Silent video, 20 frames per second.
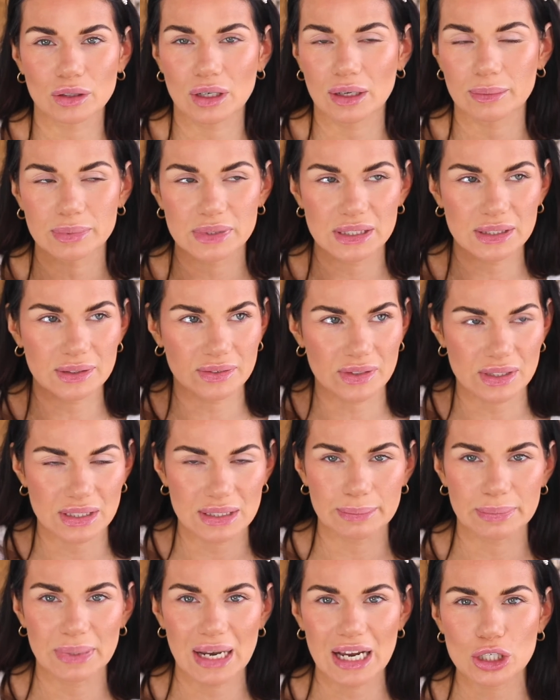oder
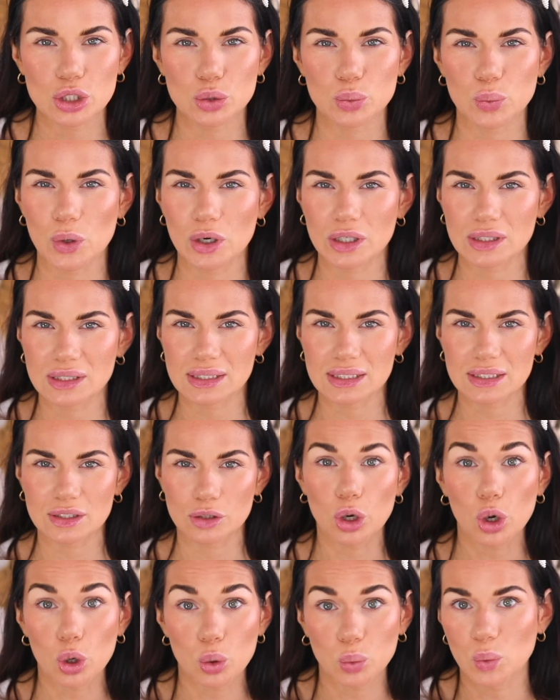beziehungsweise Blush Wands,
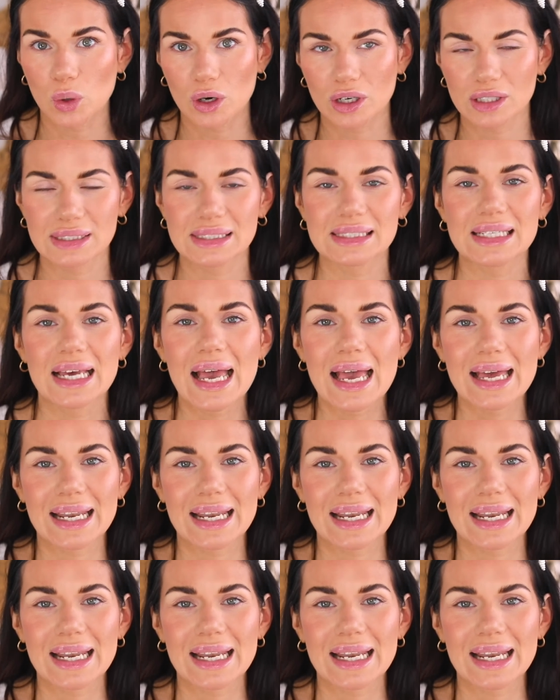Glow Wands.